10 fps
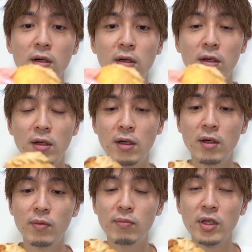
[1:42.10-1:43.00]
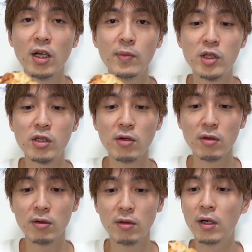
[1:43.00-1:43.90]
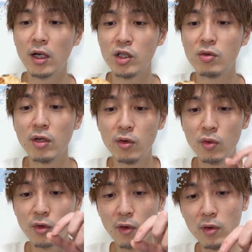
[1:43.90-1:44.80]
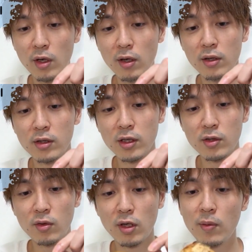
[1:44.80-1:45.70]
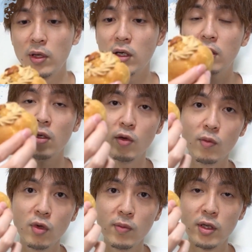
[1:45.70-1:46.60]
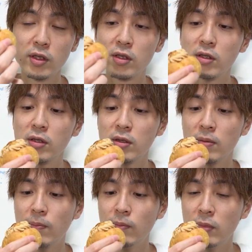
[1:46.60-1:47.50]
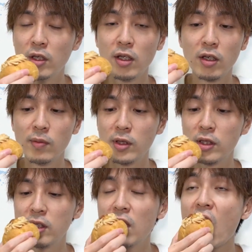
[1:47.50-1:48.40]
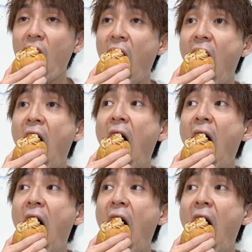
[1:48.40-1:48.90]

るような見た目してる。味はどうなのか、早速食べていきたいと思います。いただきます。